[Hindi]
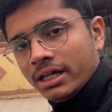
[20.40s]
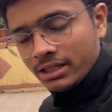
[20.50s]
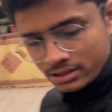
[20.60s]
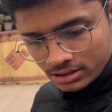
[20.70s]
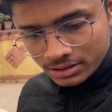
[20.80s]
नहीं
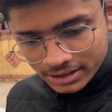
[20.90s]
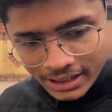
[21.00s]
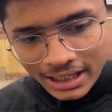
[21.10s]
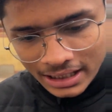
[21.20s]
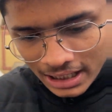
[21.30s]

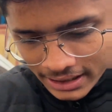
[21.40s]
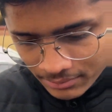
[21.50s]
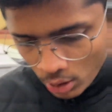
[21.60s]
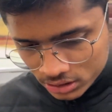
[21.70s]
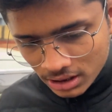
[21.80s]
किया था लेकिन
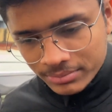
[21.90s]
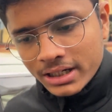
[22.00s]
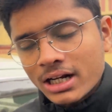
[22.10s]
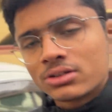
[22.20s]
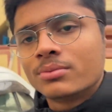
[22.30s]
बहुत कम
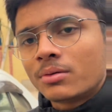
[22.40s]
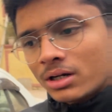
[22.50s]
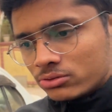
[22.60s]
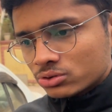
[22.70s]
निकला तो मैं बोला